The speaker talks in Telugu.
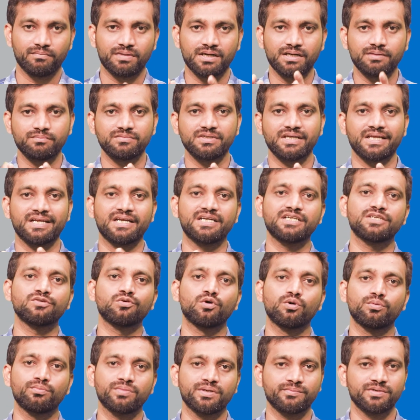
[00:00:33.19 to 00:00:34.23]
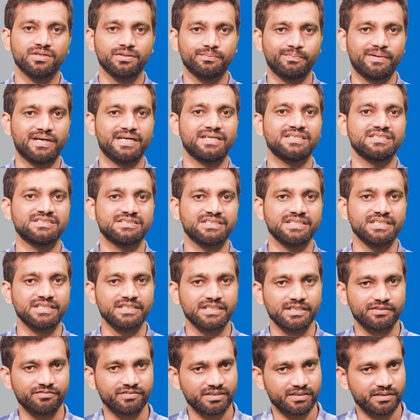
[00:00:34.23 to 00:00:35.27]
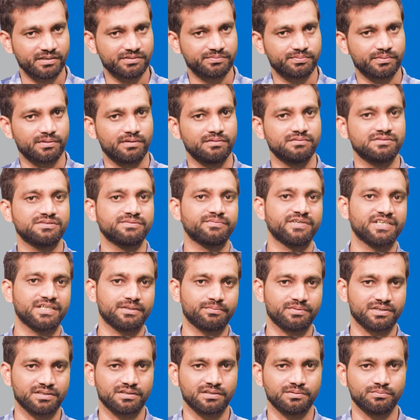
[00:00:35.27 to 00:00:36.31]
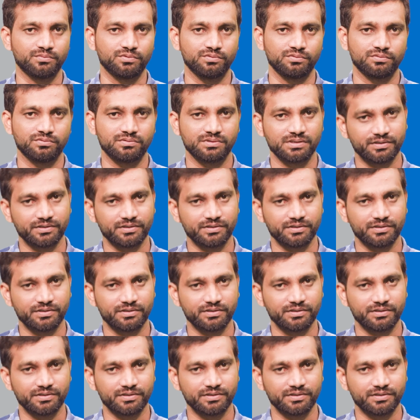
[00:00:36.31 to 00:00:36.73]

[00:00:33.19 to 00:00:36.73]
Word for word: మనం ఎలాంటి హోమ్ రెమెడీలు పాటిస్తే ఈ నిర్విఘ్నేష్ ప్రాబ్లం నుంచి బయటపడతాము